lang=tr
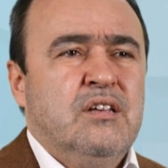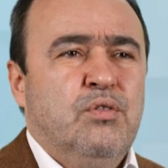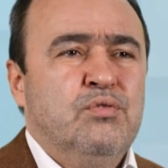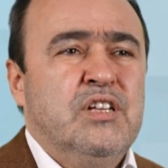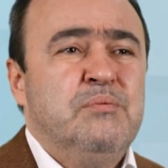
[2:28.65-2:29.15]

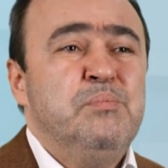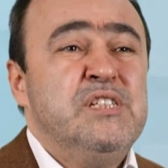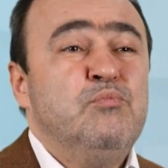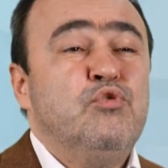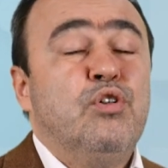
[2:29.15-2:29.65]
onların
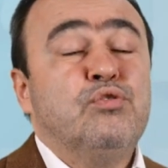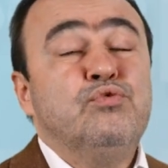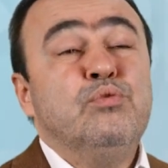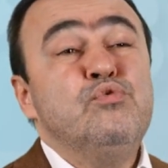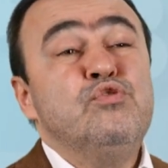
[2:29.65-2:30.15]
bizim
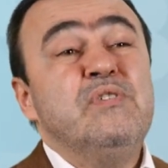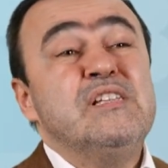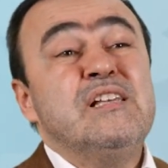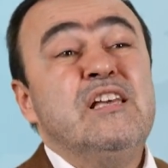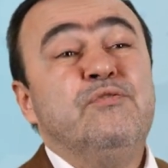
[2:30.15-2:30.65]
korktuğumuzu ve
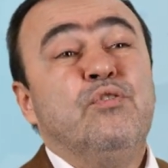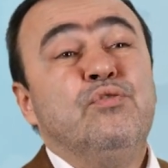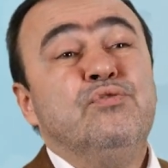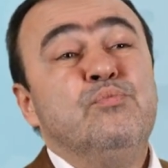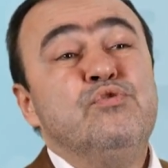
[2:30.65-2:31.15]
zayıf
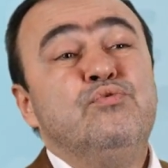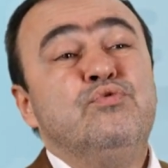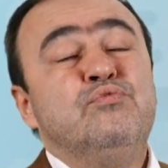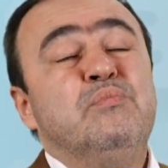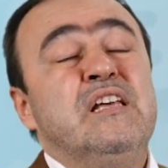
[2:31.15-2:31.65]
olduğumuzu
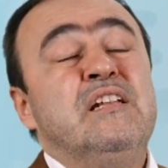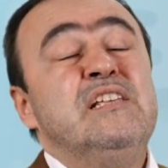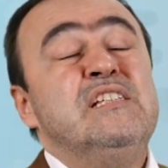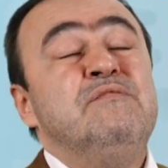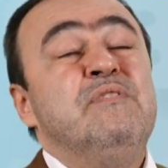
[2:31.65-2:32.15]
düşünmelerine
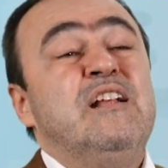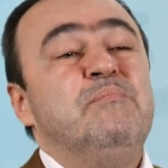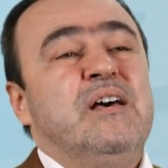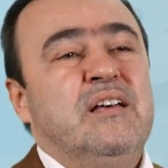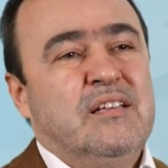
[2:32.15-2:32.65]
izin
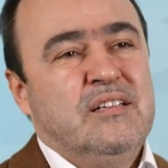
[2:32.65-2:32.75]
verme